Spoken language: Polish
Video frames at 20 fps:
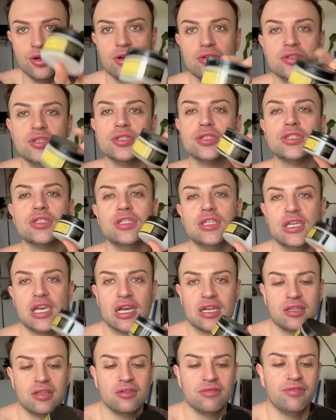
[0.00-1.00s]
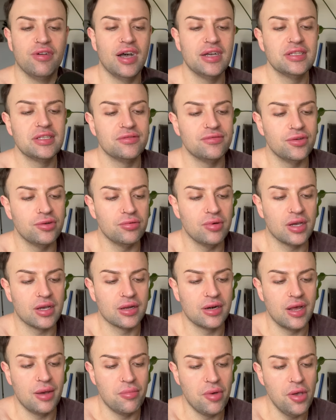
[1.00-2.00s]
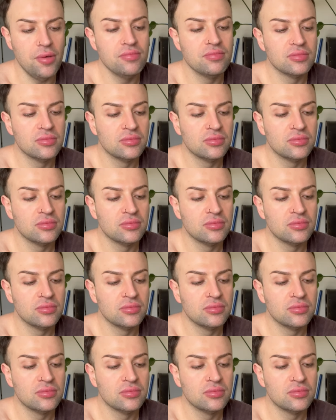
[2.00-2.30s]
on jest jak dwa zwykłe kremy.